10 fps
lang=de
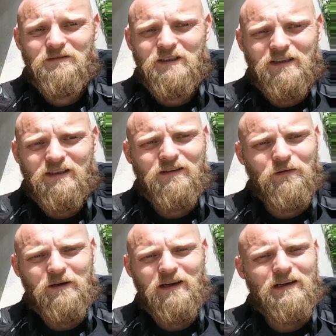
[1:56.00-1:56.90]
wie gesagt,
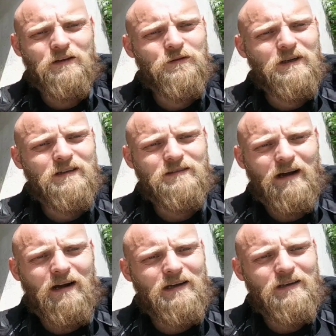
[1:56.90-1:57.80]
ich wollte eigentlich nur jetzt
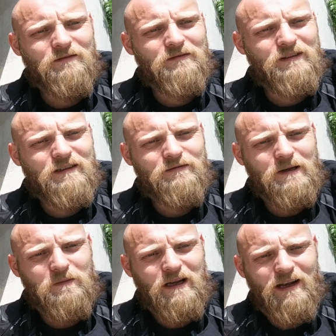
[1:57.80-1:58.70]
nahelegen, wie es
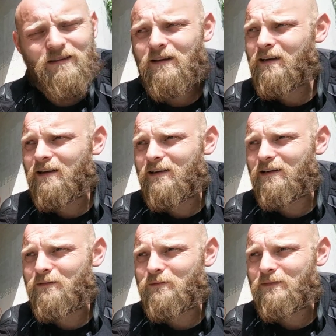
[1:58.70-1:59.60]
wem geht.
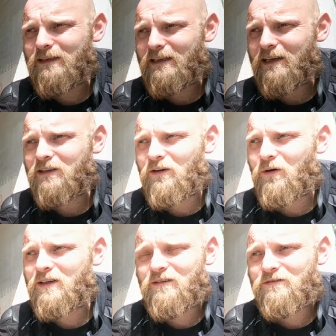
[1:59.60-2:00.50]
Ähm, man denkt dann
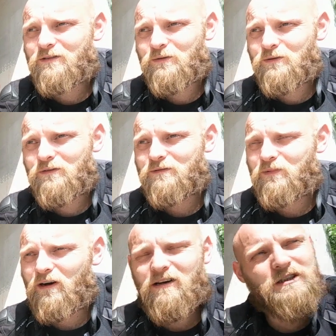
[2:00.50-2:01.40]
auch in der Früh oft,
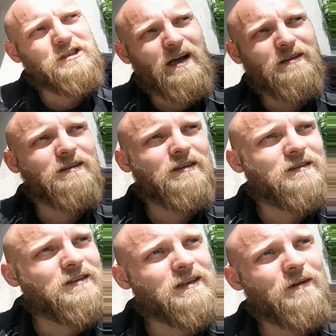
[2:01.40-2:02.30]
boah, scheiße, da
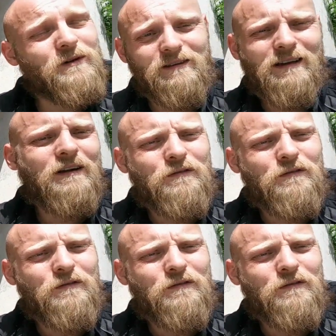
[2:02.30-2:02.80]
sind die Klamotten, dann